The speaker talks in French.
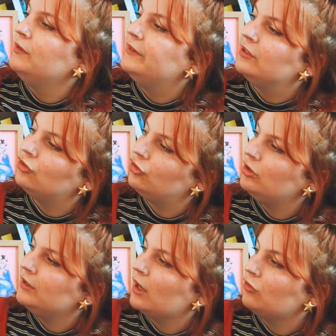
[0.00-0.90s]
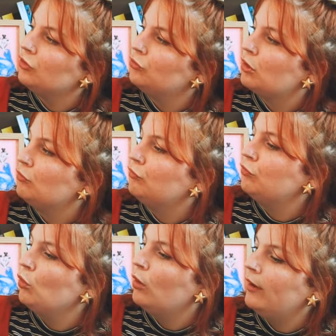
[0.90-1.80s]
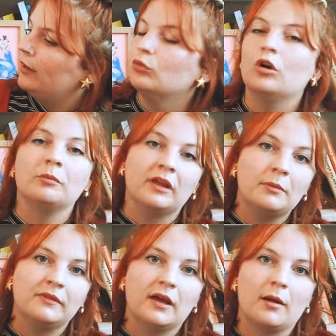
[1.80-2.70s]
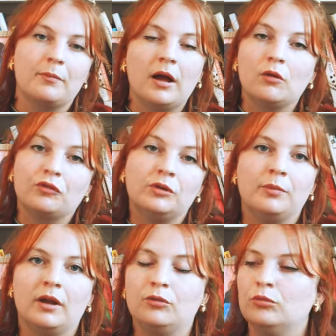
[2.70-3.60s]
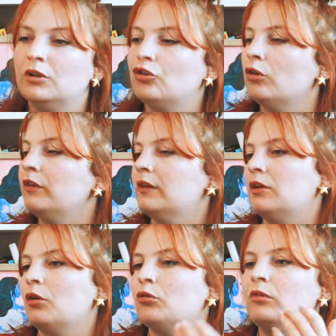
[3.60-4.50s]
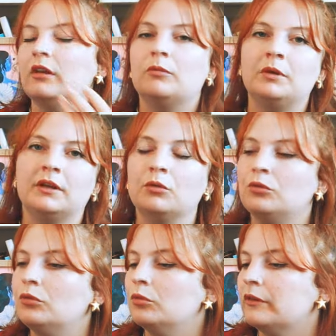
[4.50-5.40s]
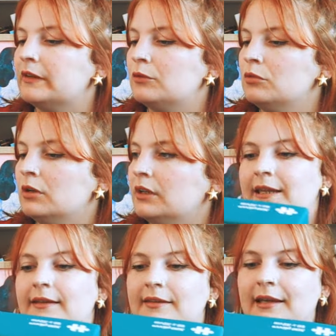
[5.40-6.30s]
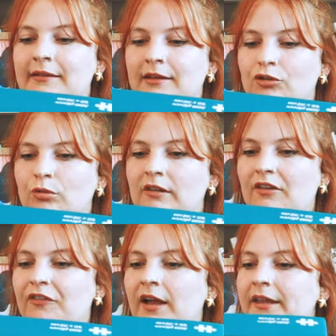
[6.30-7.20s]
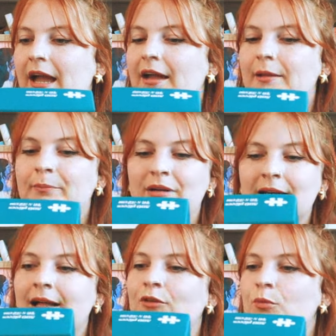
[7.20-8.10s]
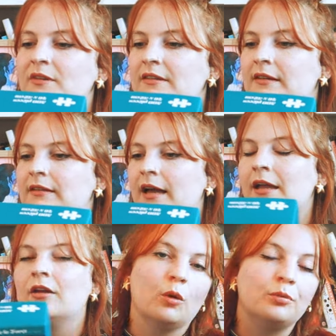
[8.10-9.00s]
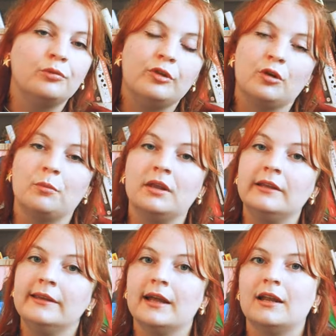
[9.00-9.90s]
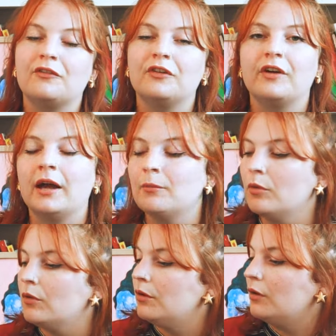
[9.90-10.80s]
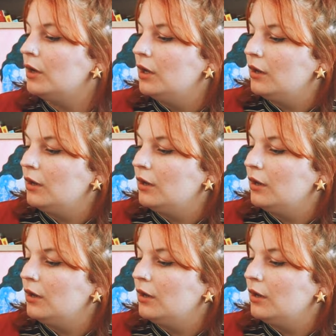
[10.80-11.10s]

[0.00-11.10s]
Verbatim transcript: Liechi gardien de la forêt. comme d'hab ça parle en fait bah, d'une légende et d'ailleurs tout est expliqué au dos donc c'est cool. Et il est très très chouette à faire, il y a plein de petits détails. En plus, euh, elle a fait vraiment... Euh,